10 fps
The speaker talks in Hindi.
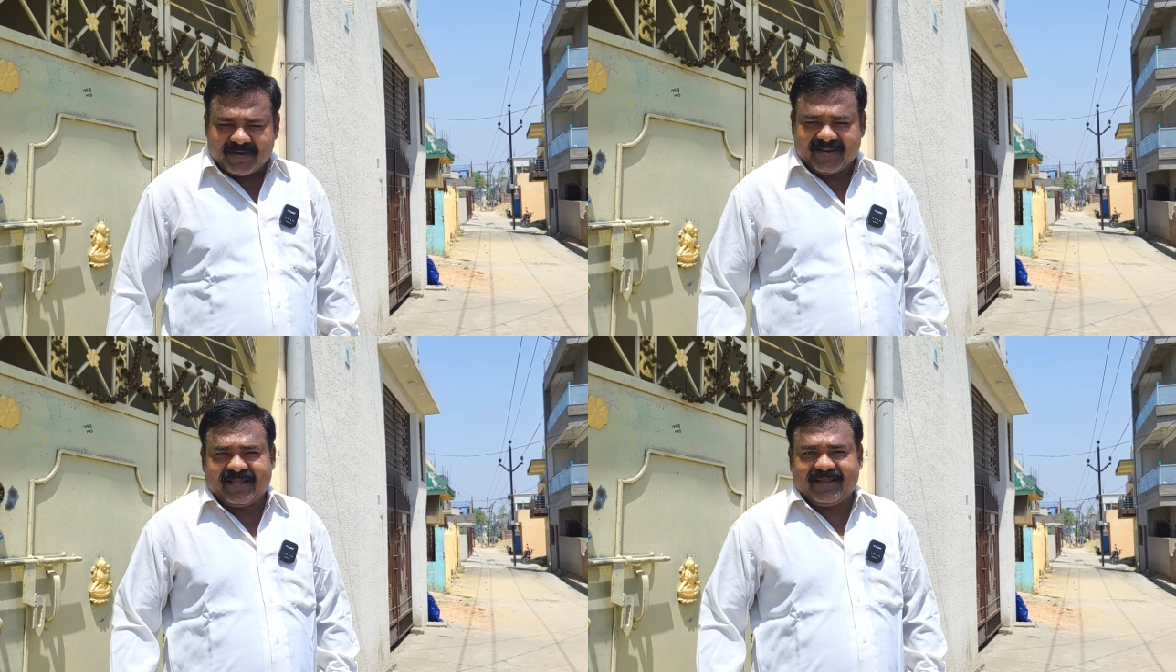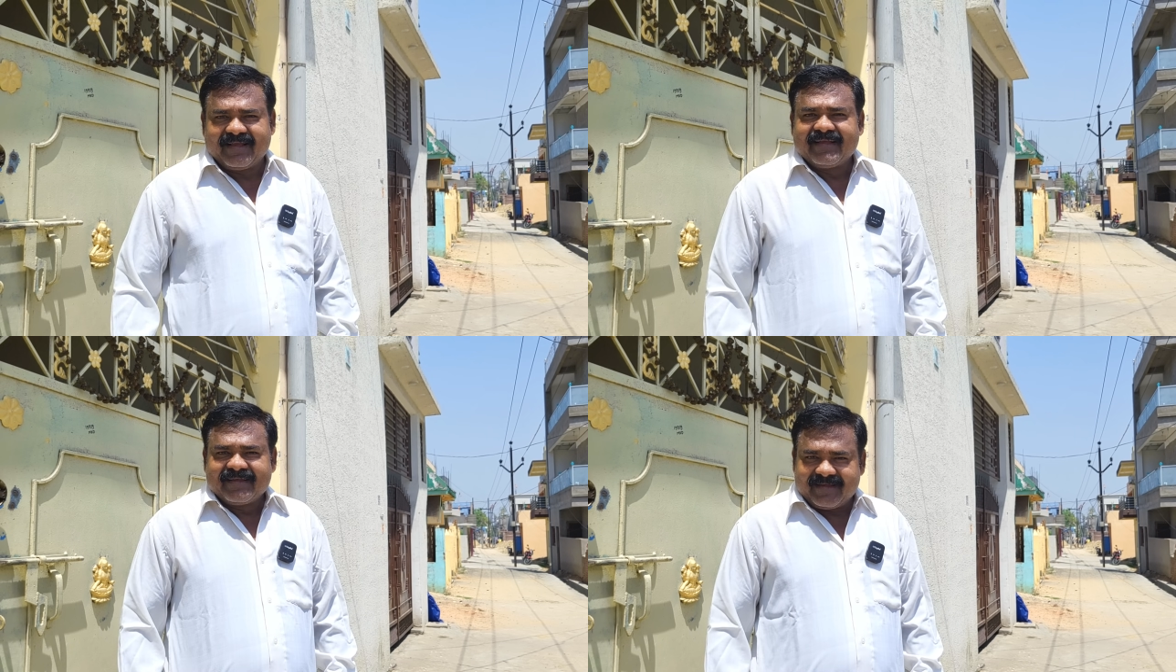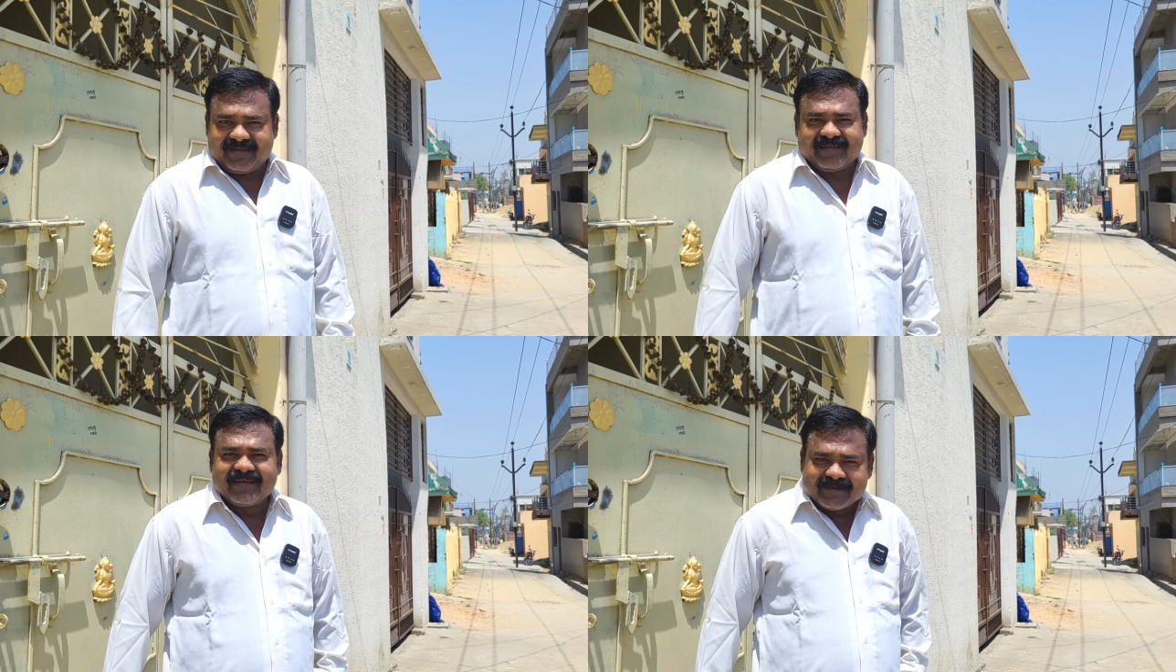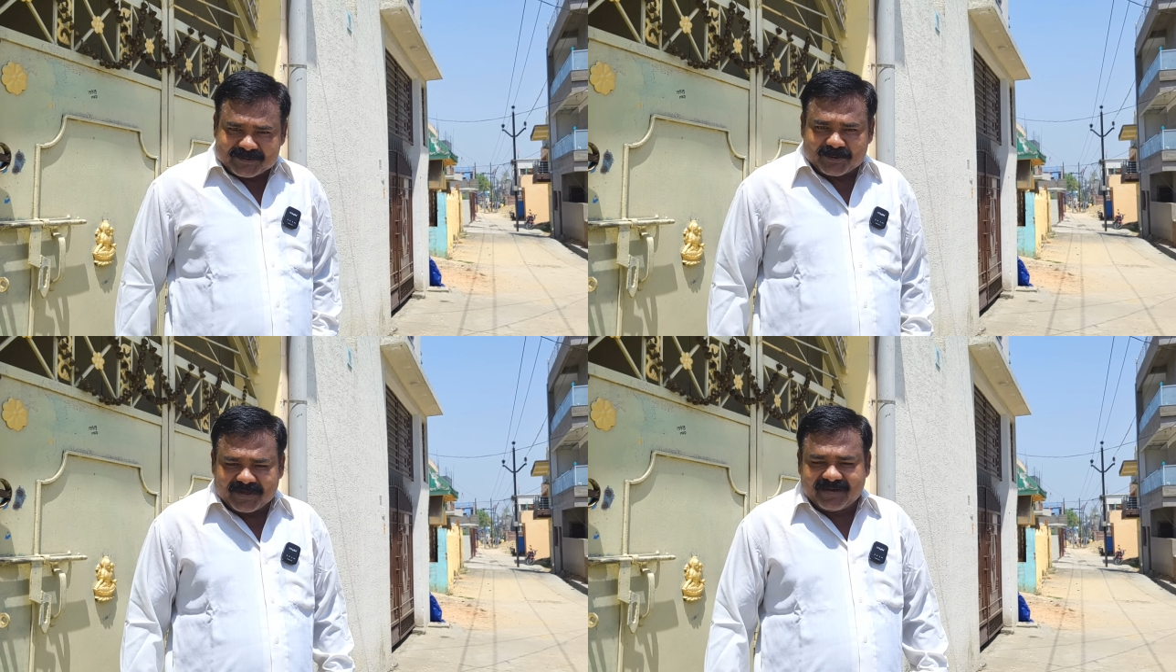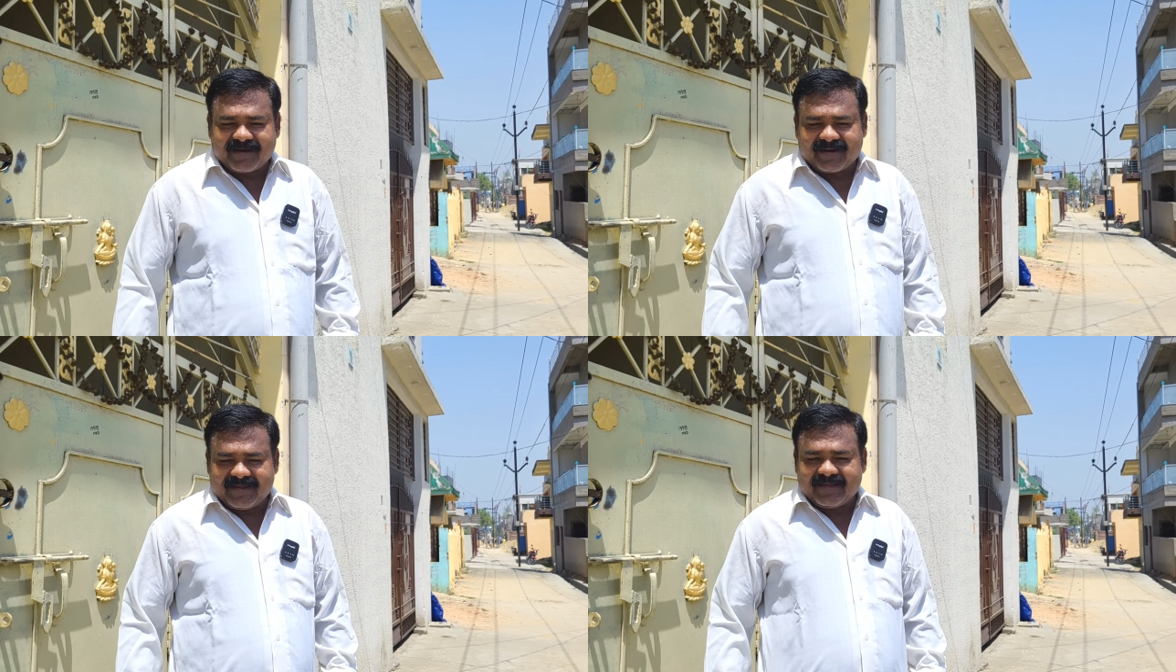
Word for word: और हमारे शूटिंग